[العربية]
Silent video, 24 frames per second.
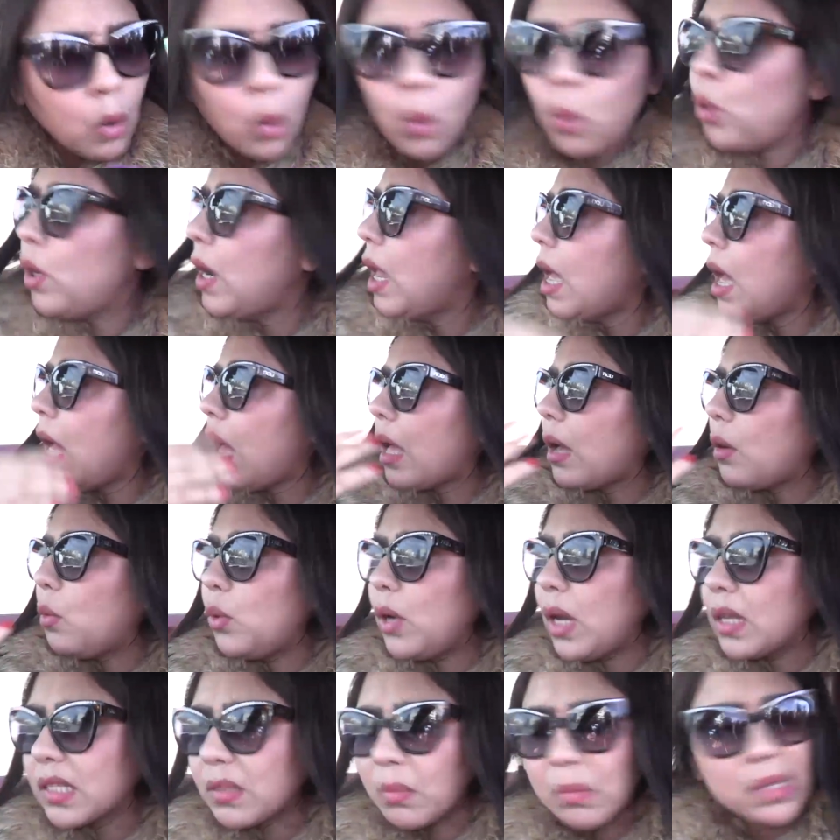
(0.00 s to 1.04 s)
ولا
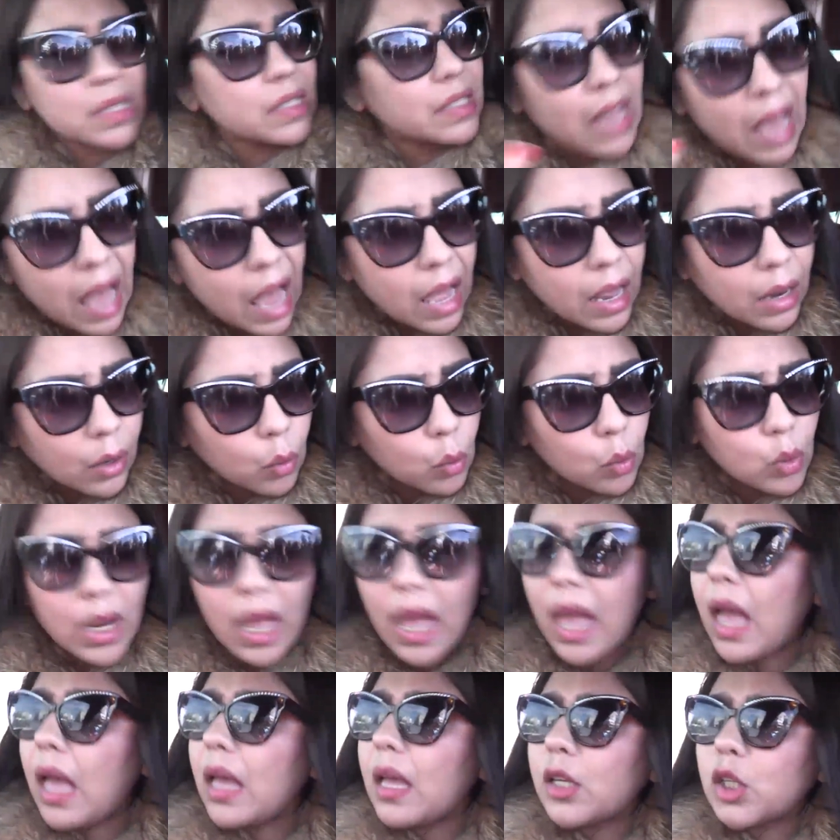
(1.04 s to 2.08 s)
ولا سمسار
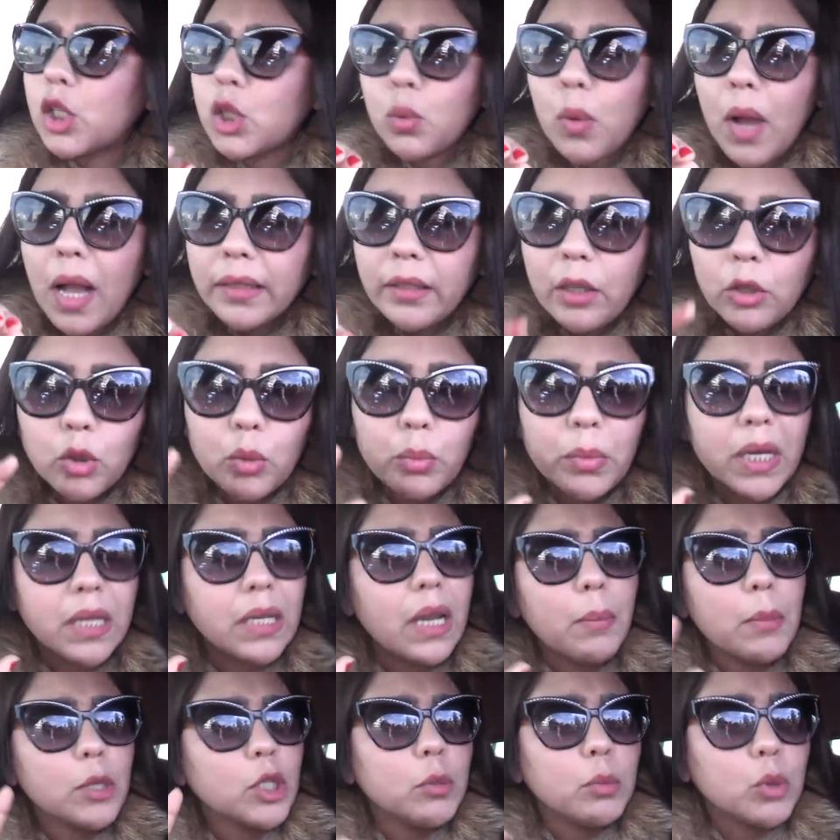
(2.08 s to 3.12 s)
ولا شي واحد عنده
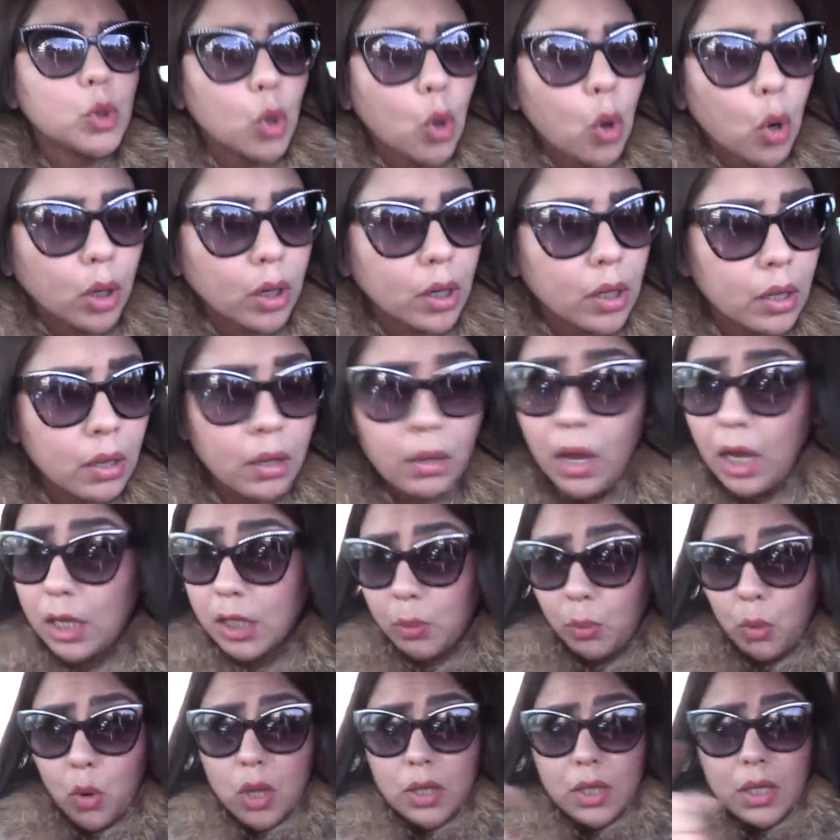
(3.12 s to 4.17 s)
مهنه ماشي مشهور
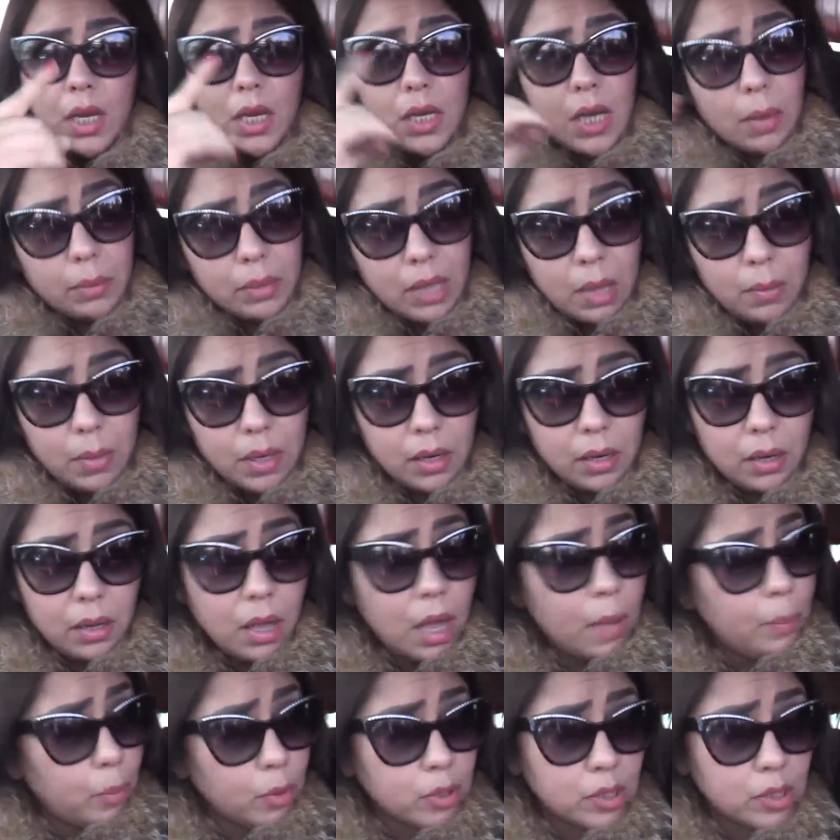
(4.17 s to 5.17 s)
غيتبعوا هذا الاعلام كامل